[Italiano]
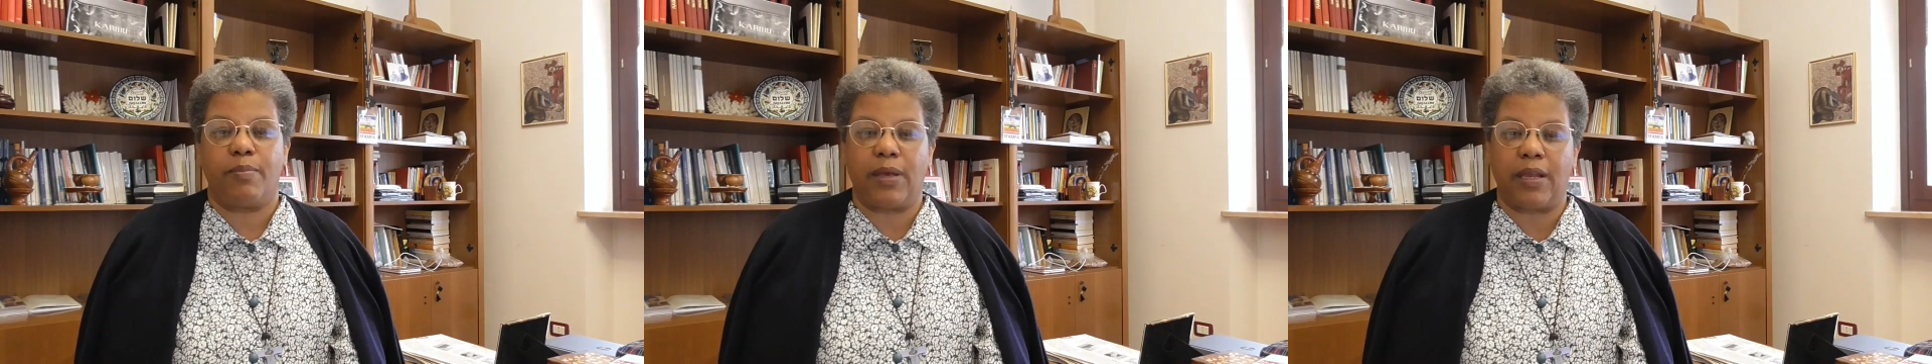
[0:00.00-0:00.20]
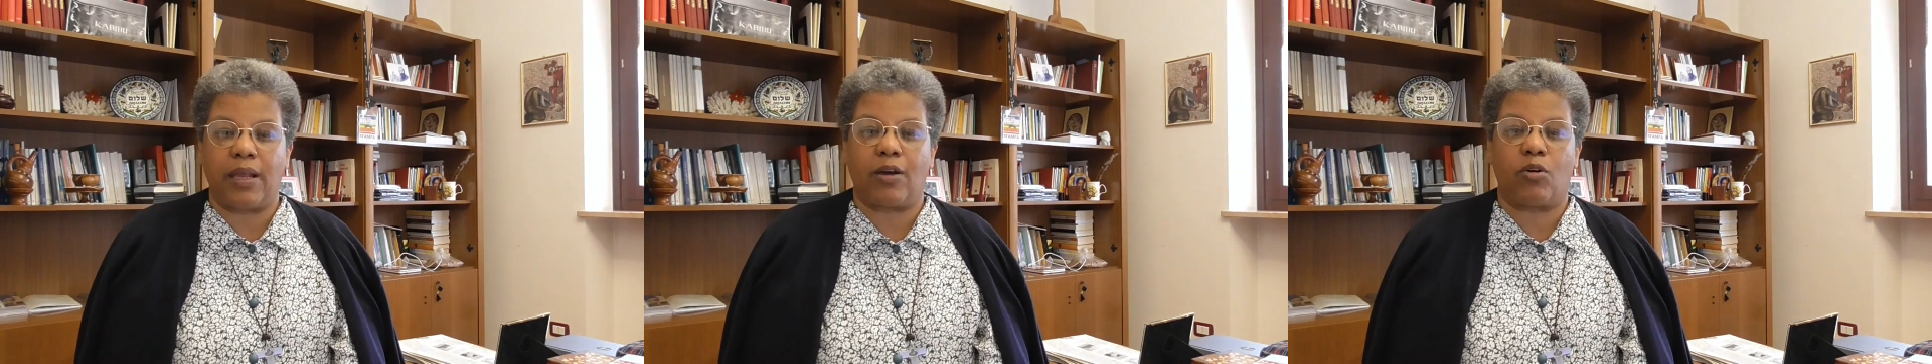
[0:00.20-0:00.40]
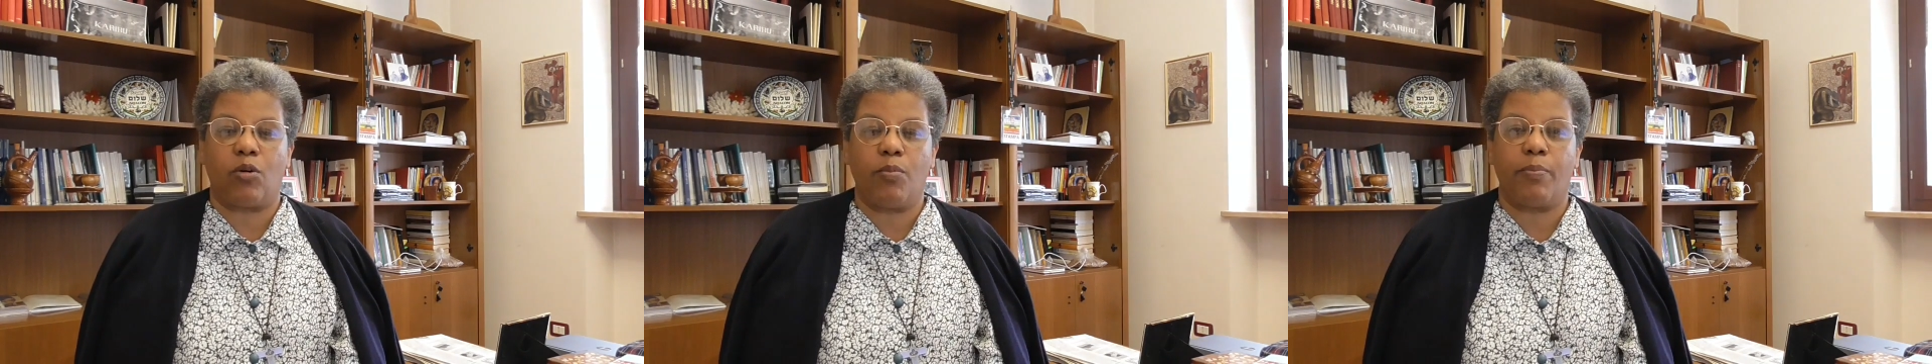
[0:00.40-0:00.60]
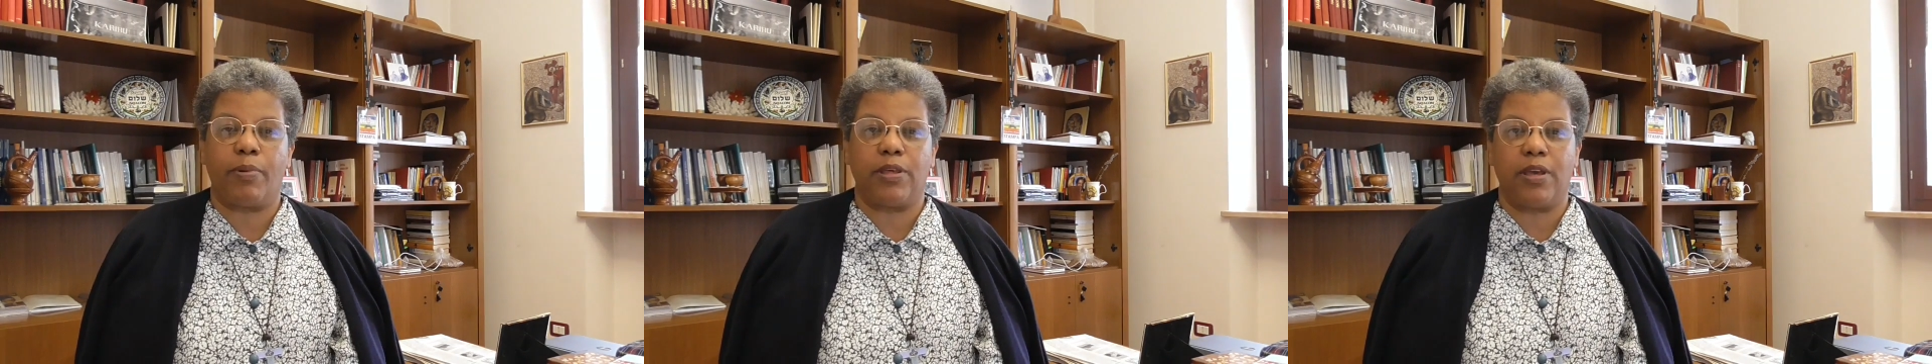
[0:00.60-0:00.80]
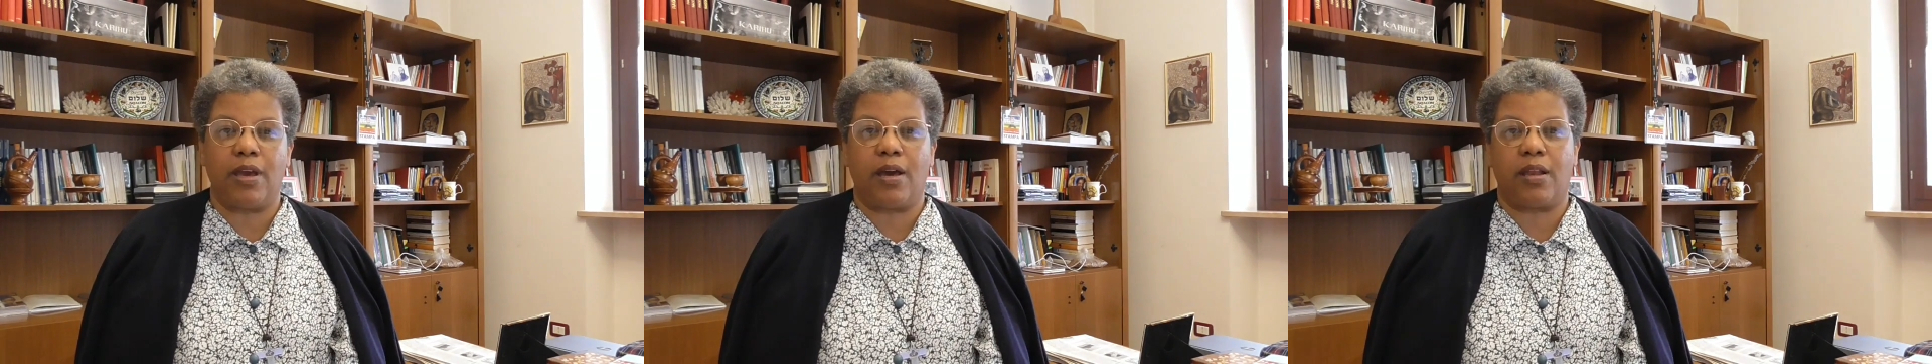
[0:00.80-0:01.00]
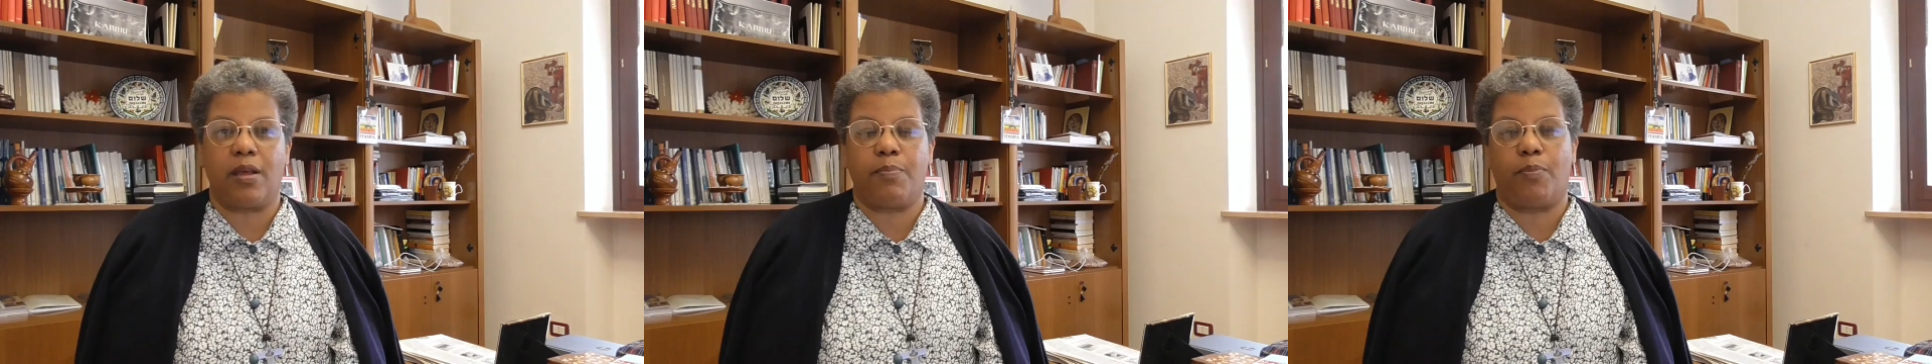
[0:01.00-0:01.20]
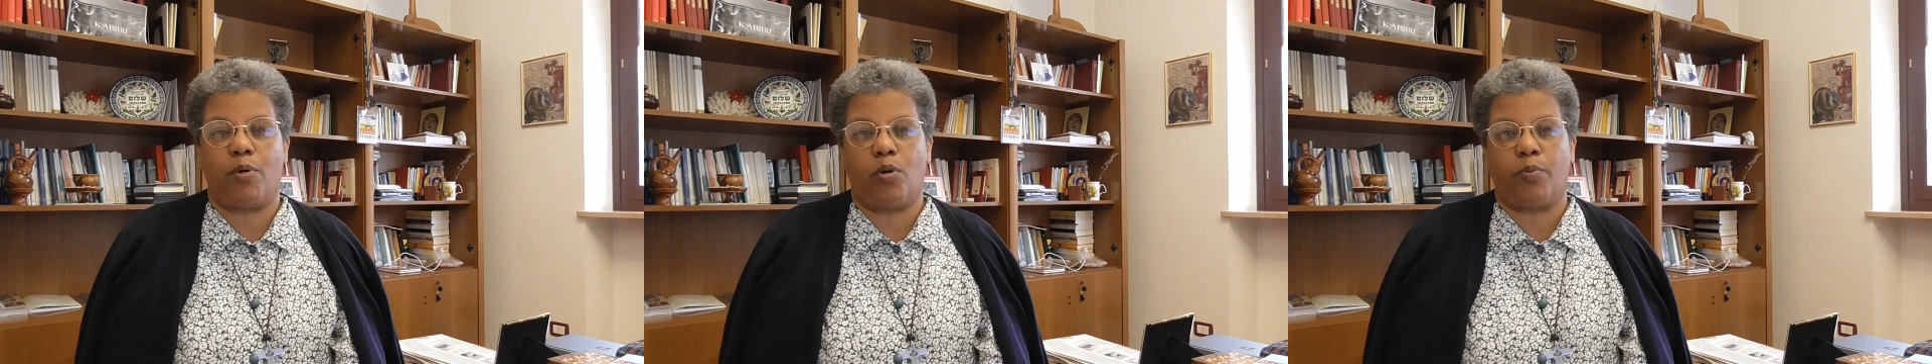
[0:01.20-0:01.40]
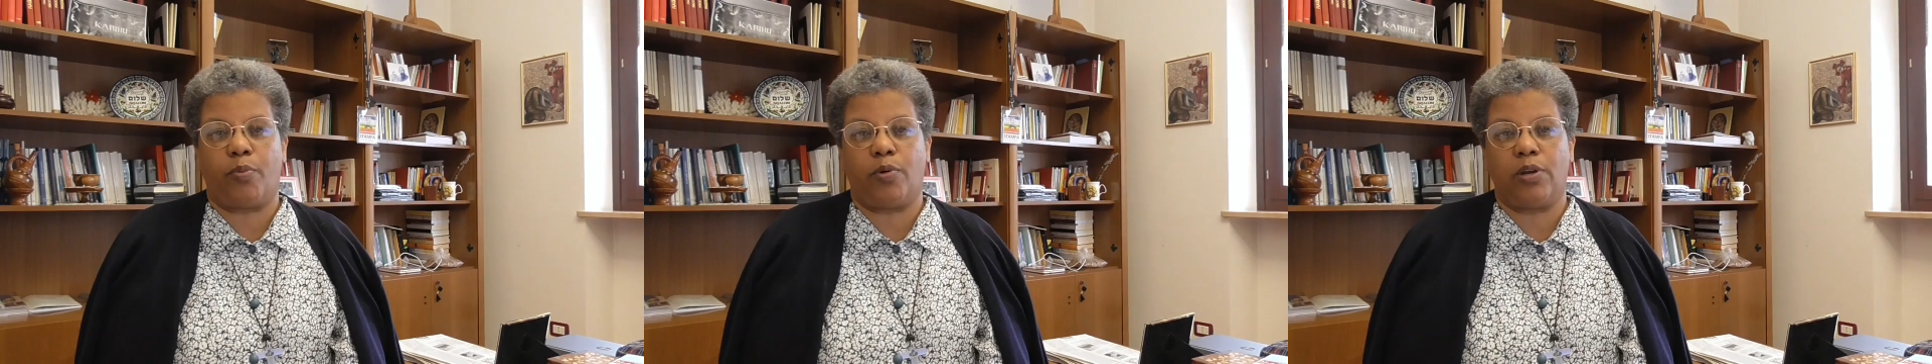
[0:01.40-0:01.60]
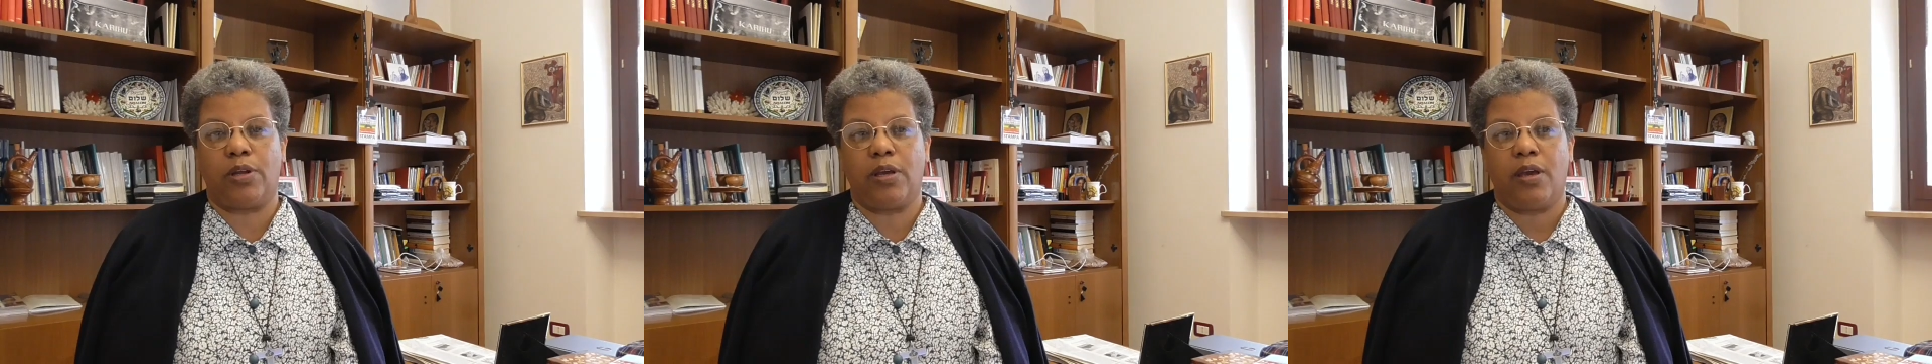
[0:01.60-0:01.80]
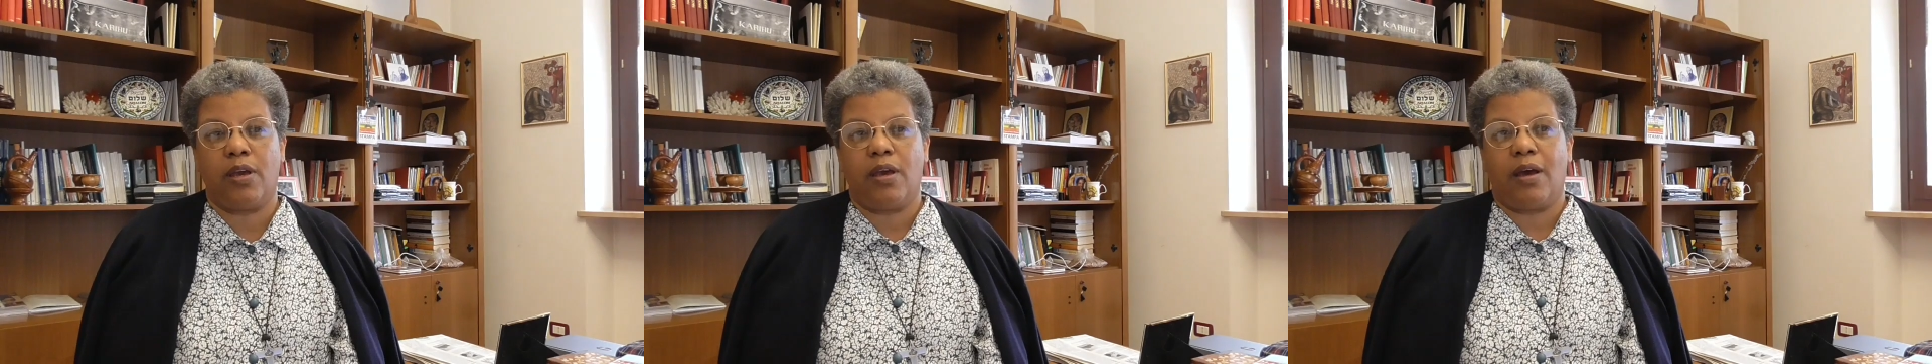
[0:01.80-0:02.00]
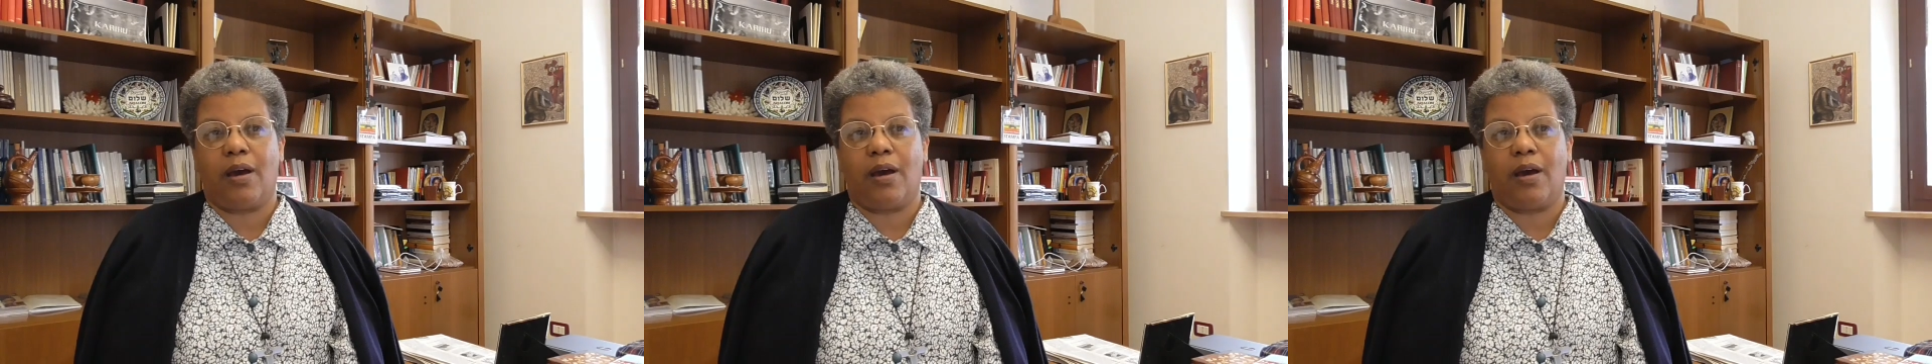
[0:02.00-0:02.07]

per accompagnare i popoli